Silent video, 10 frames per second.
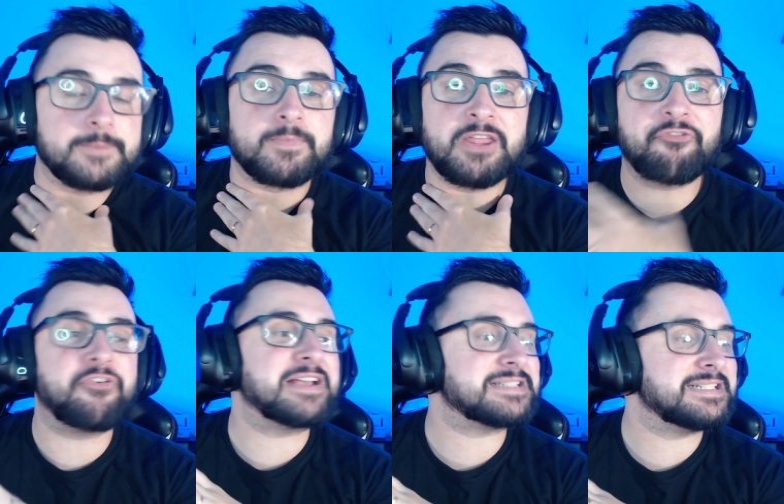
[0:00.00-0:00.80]
e
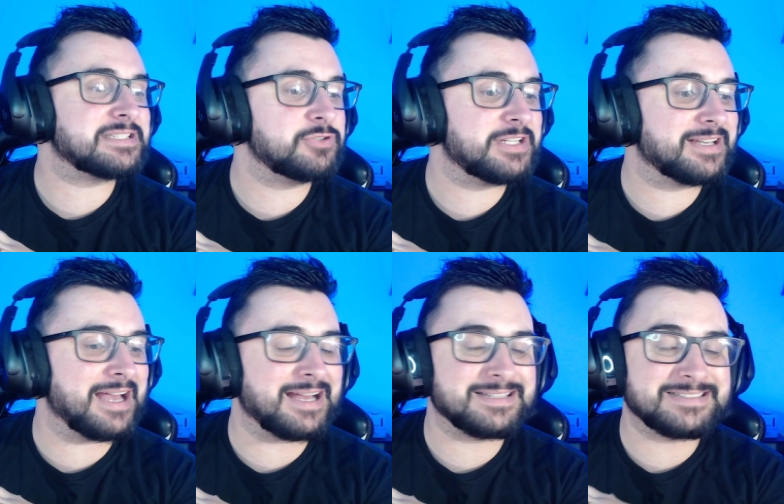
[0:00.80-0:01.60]
fez a lição de,
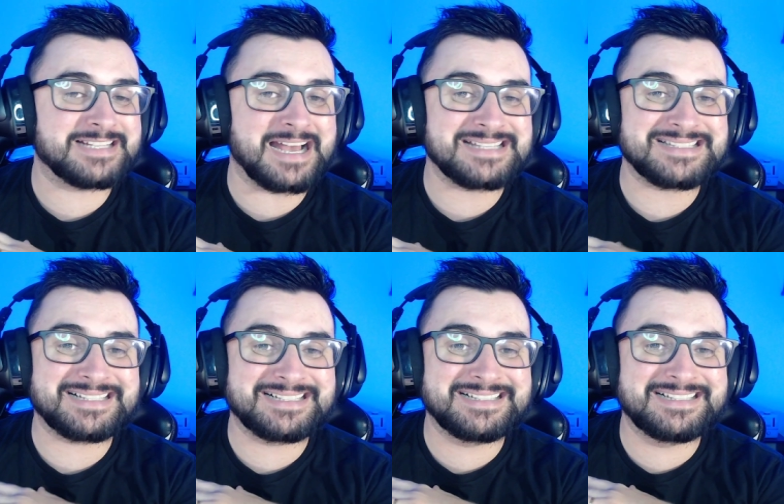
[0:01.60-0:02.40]
de casa,
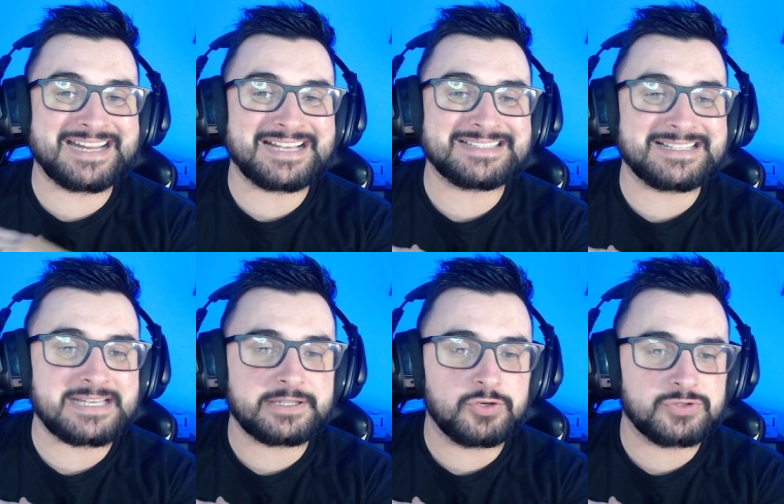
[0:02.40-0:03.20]
graças
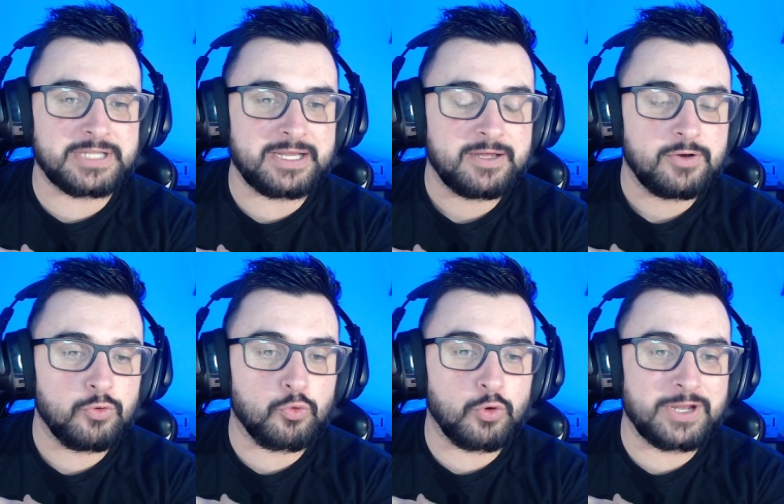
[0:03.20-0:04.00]
a Deus, né?
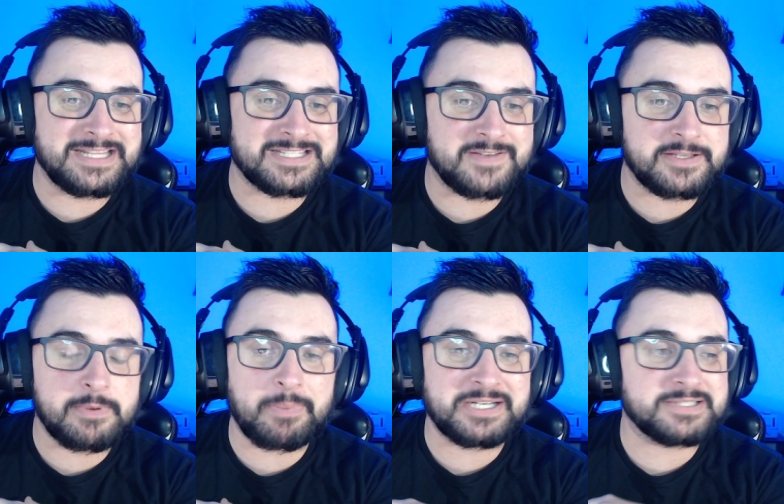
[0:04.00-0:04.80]
O Corinthians fez uma
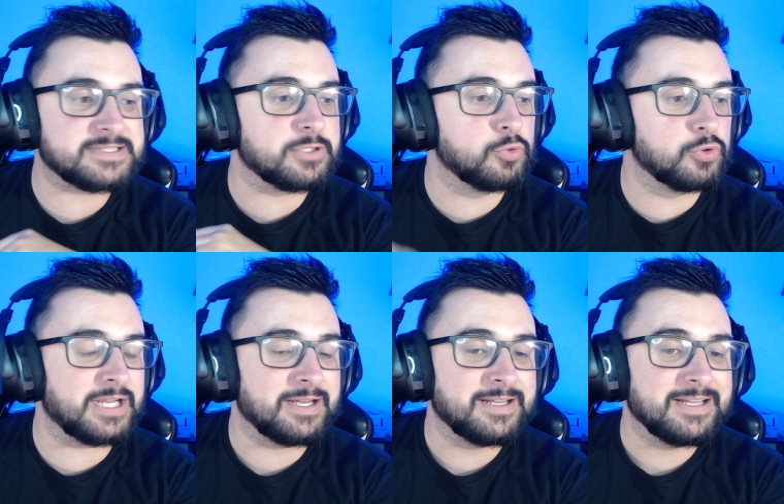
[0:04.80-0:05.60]
parte
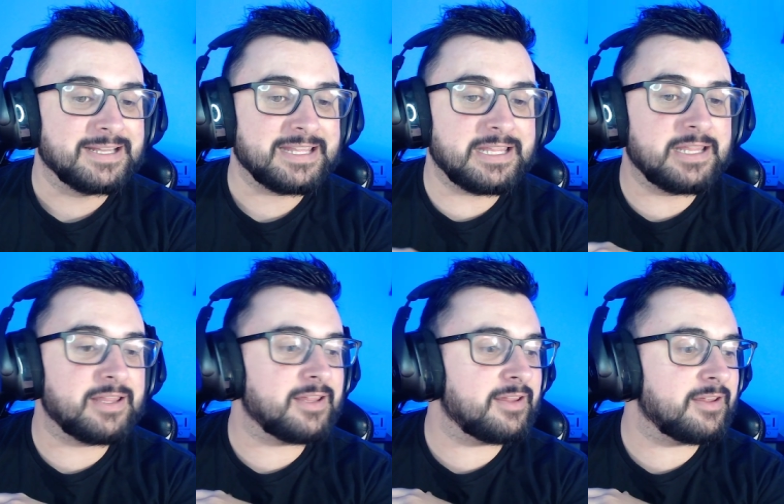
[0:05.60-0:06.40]
segura
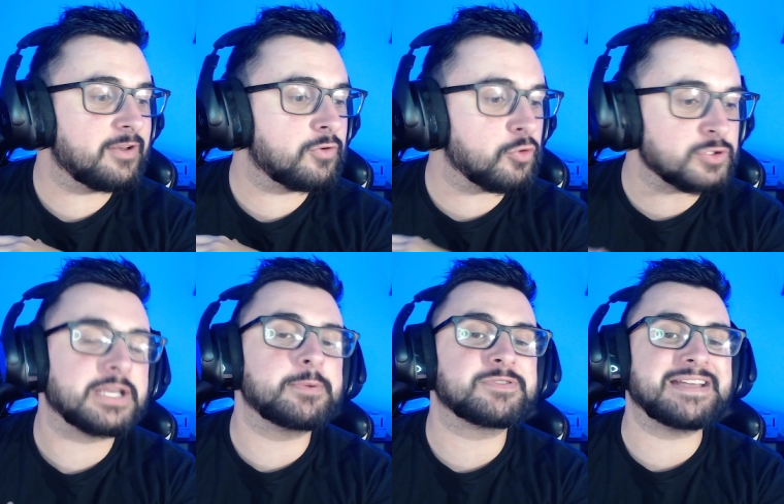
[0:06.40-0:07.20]
e
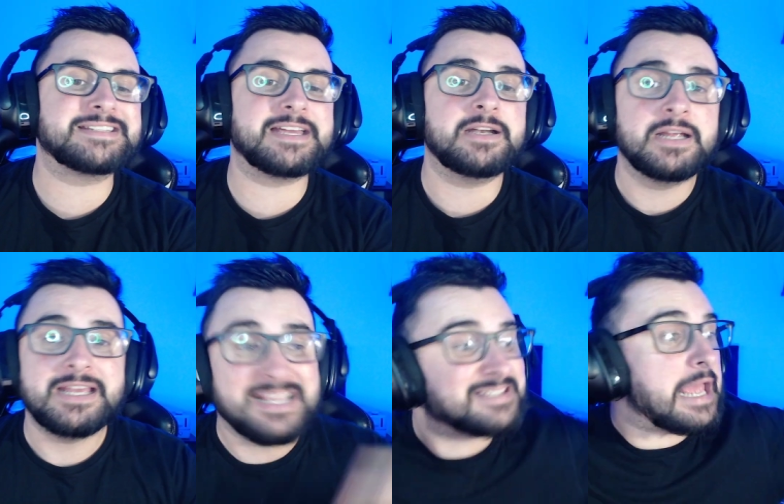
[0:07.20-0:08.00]
conseguimos vencer.
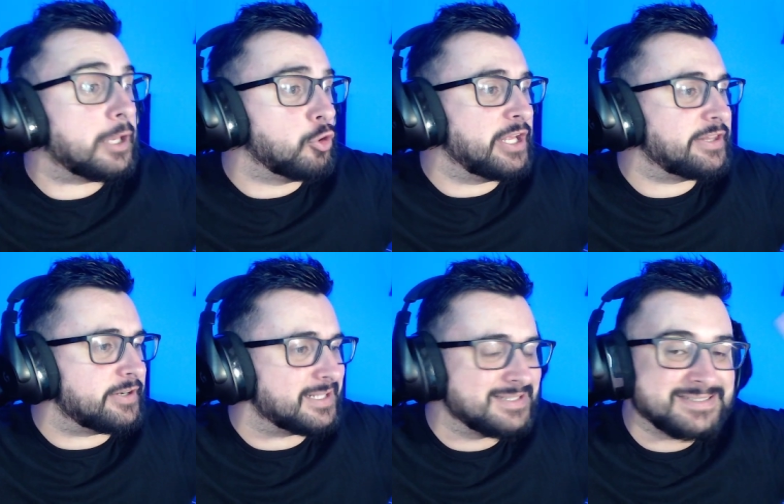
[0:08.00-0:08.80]
E segue o
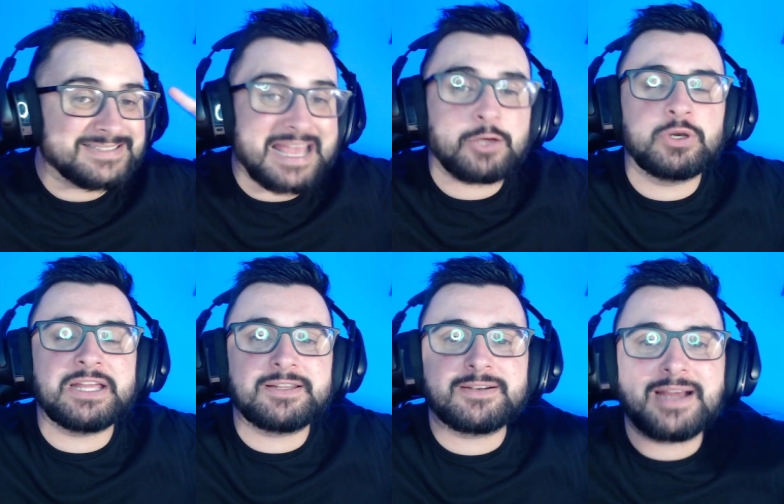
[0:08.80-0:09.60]
líder, segue o
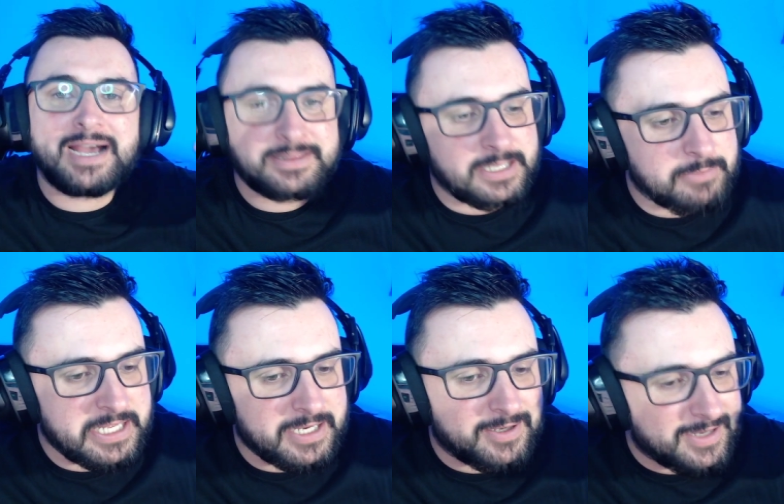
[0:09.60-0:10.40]
líder até
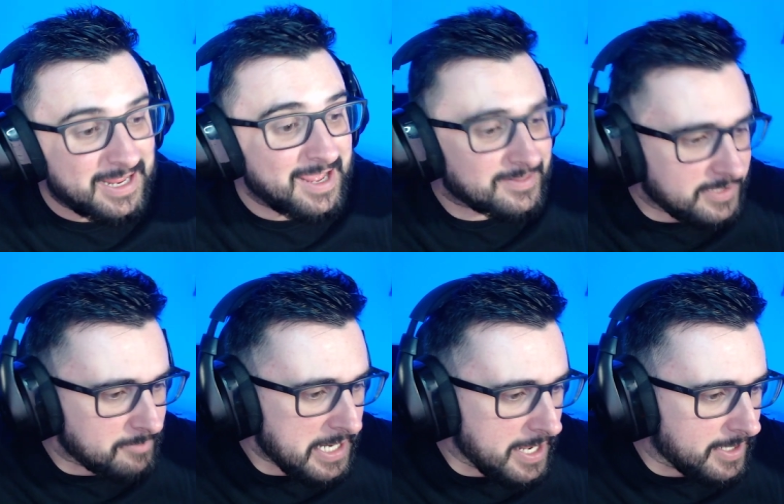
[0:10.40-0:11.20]
amanhã, é até
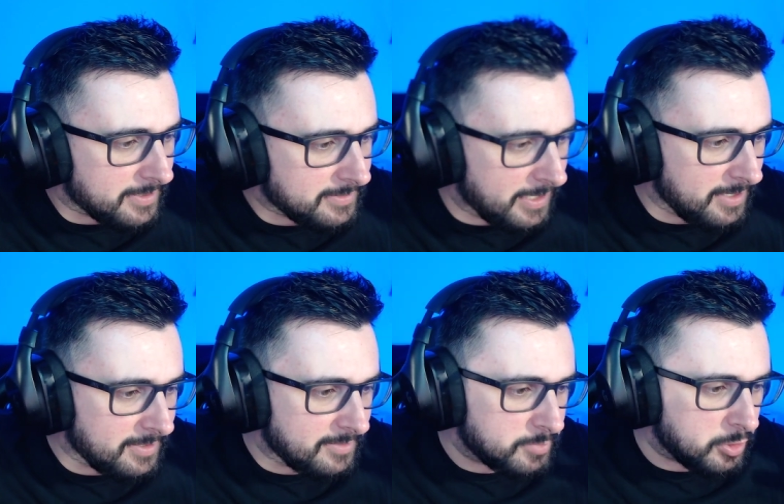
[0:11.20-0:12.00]
amanhã, né?
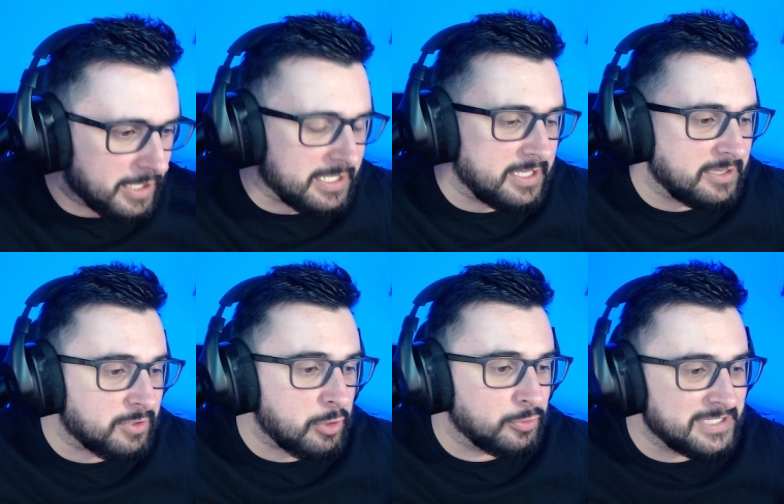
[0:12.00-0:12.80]
Porque eu não acredito
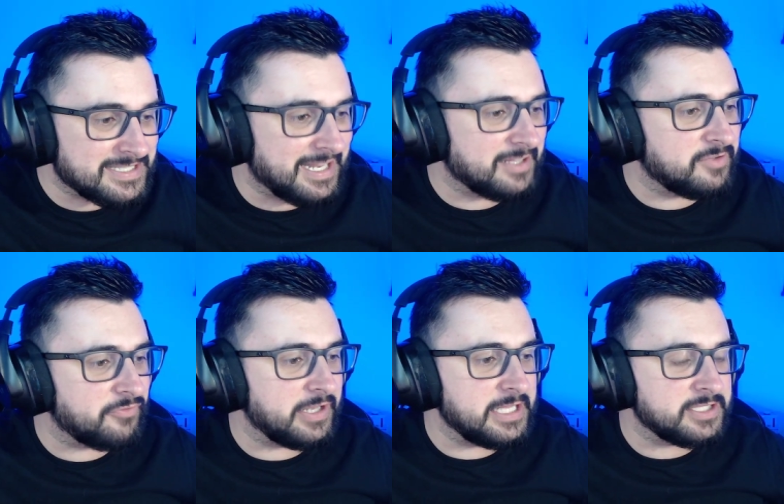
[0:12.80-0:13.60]
que aconteça nada
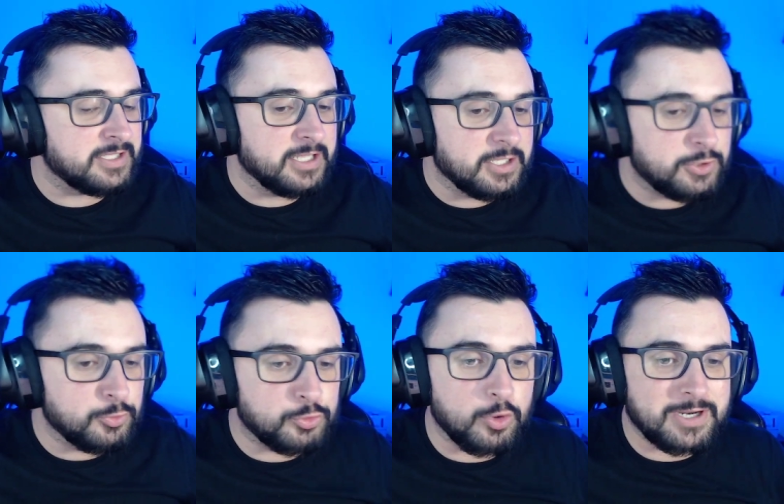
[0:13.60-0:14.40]
diferente que o
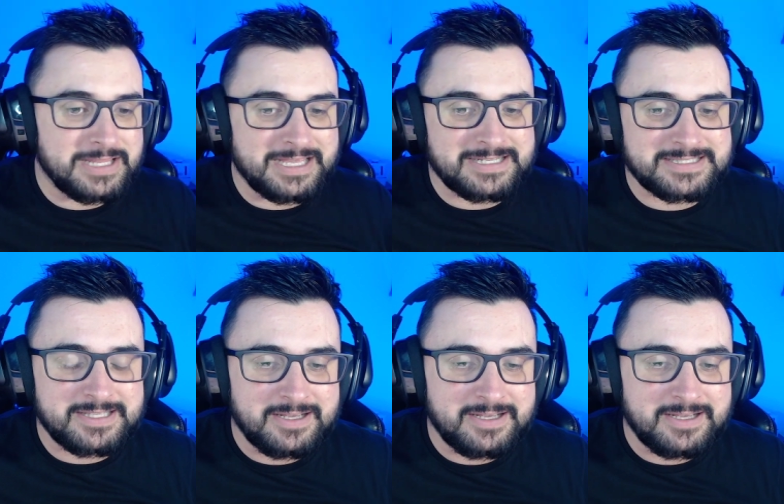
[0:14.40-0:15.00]
Torneiras